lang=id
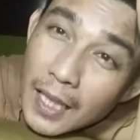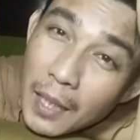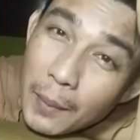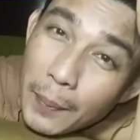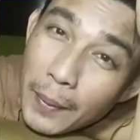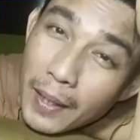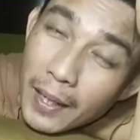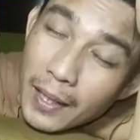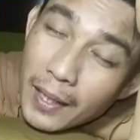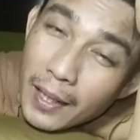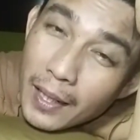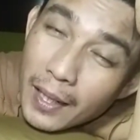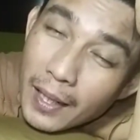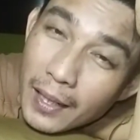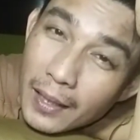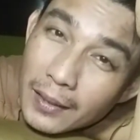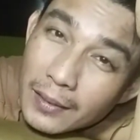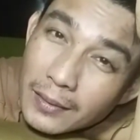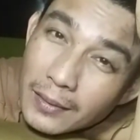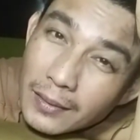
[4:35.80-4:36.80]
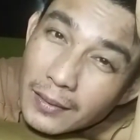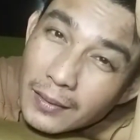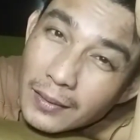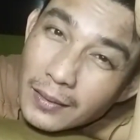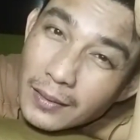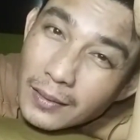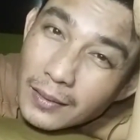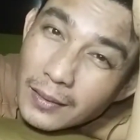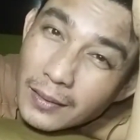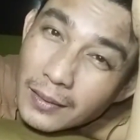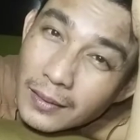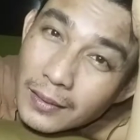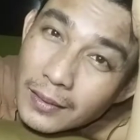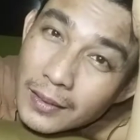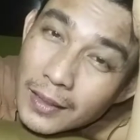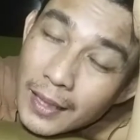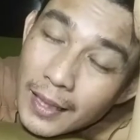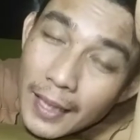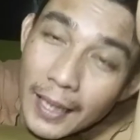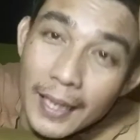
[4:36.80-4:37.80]
apain lagi ya
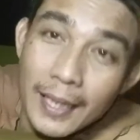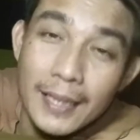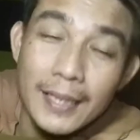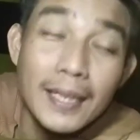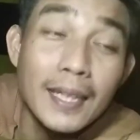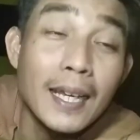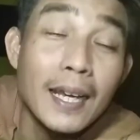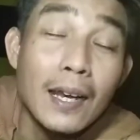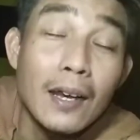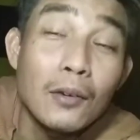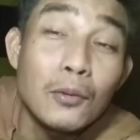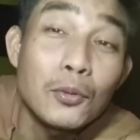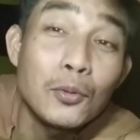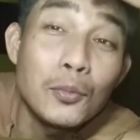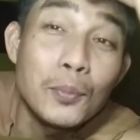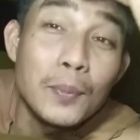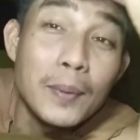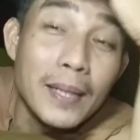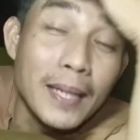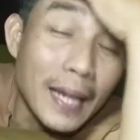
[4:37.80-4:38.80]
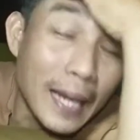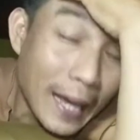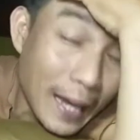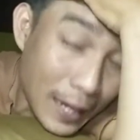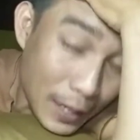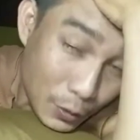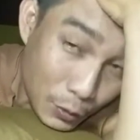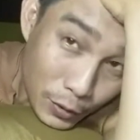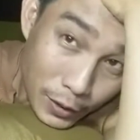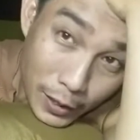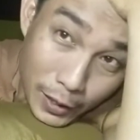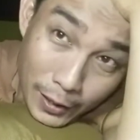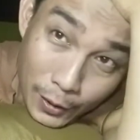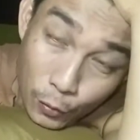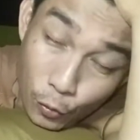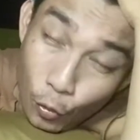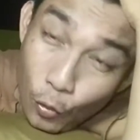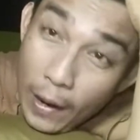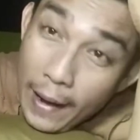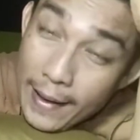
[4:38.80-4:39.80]
ini sih yang aku bilang aku yang
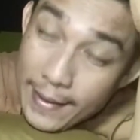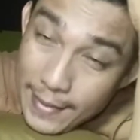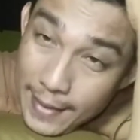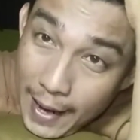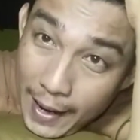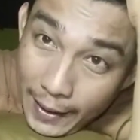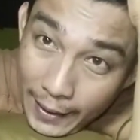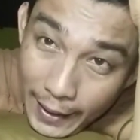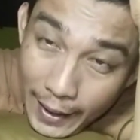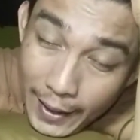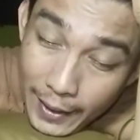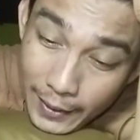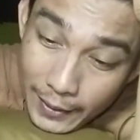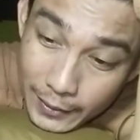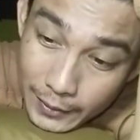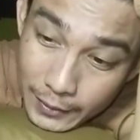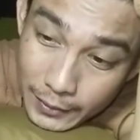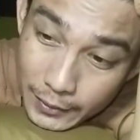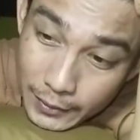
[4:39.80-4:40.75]
aku rasakan